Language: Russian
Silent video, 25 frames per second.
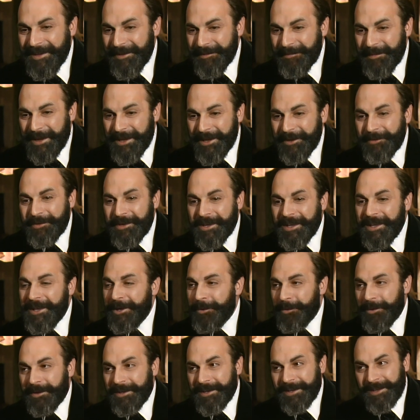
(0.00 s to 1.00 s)

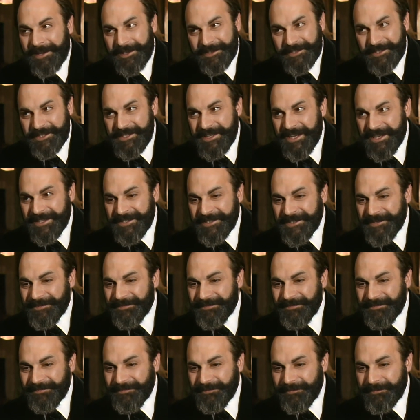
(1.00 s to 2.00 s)
Мои воспоминания
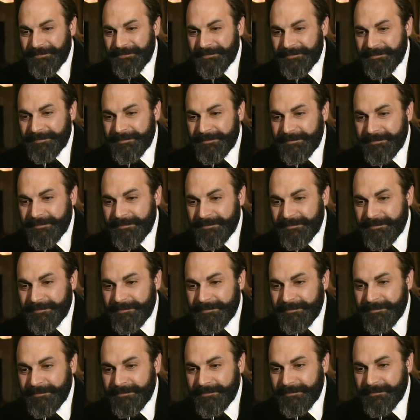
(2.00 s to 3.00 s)
тоже трудно
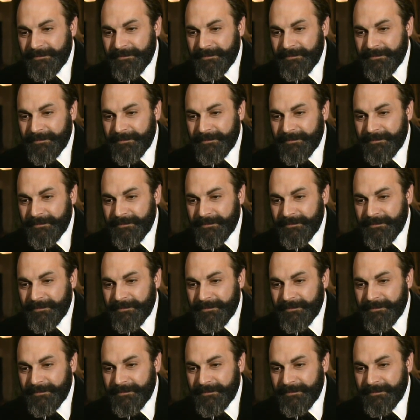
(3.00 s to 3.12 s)
датировать.